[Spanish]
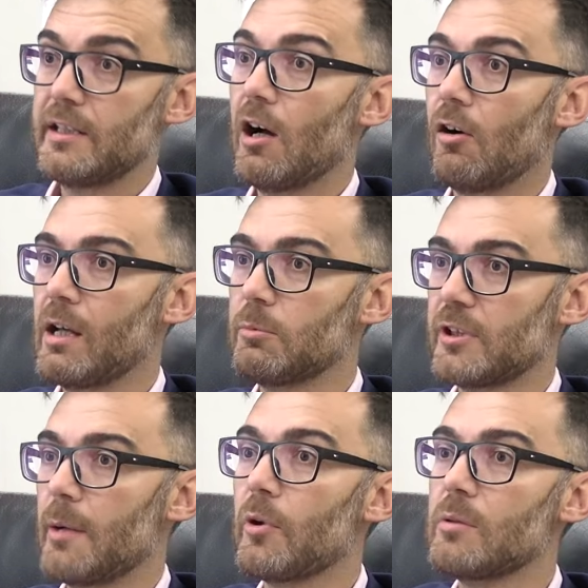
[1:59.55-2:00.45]
y ahora
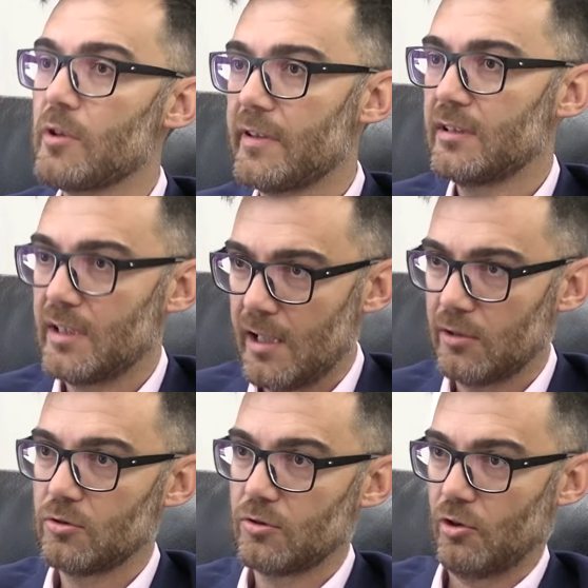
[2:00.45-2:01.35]
pues ya podemos
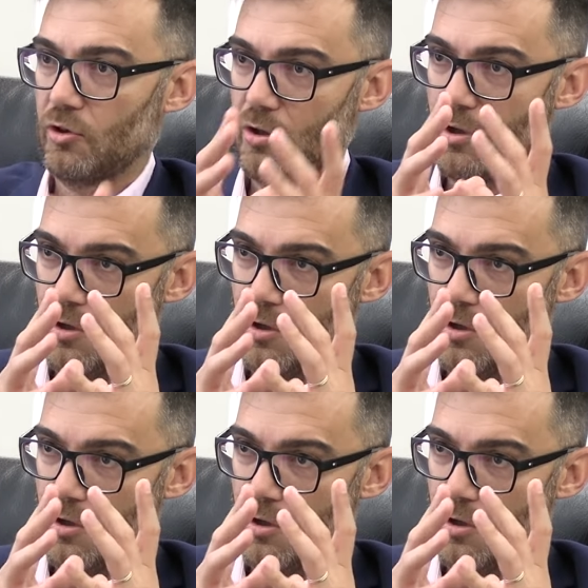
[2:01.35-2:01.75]
centrarnos